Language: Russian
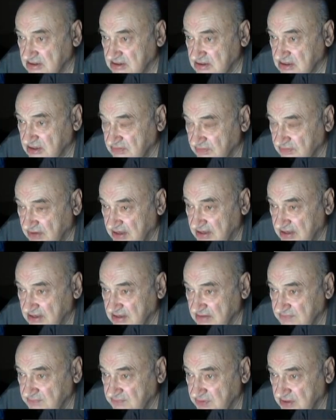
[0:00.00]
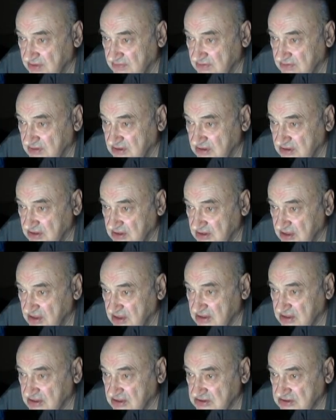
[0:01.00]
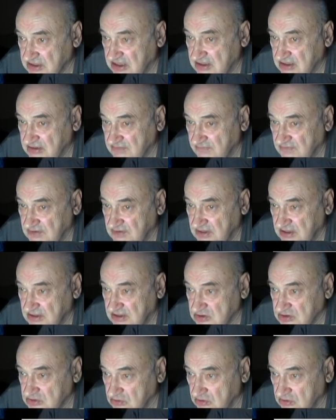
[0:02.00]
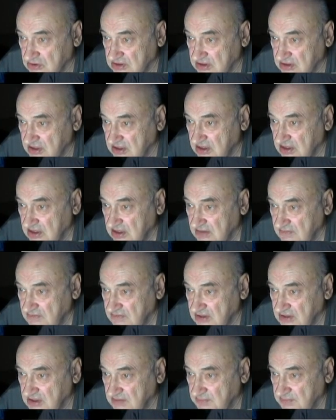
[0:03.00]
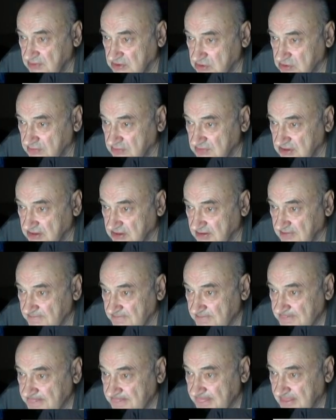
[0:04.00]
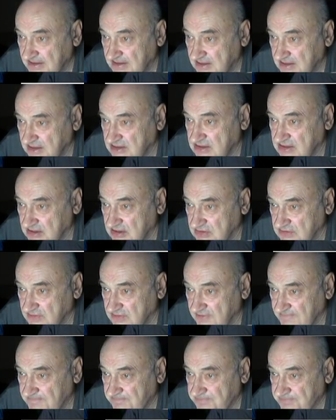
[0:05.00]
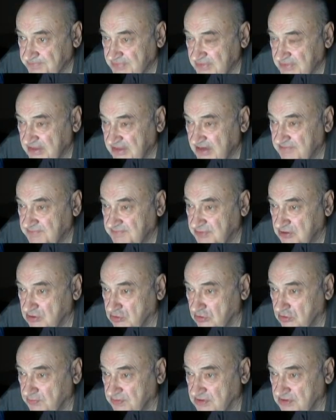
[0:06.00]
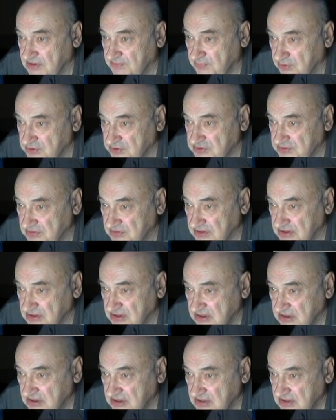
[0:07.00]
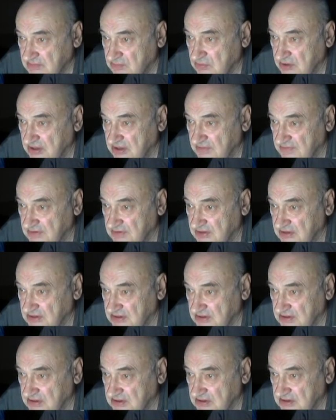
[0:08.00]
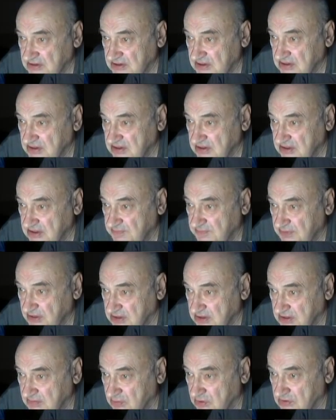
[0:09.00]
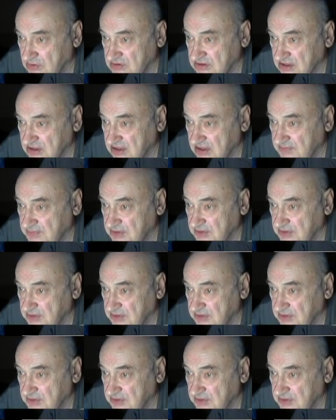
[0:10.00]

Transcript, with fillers: на два. Первый – это сад в виде школки или питомника. Это одно. Там перекопана почва, муравьи их терпеть не могут, когда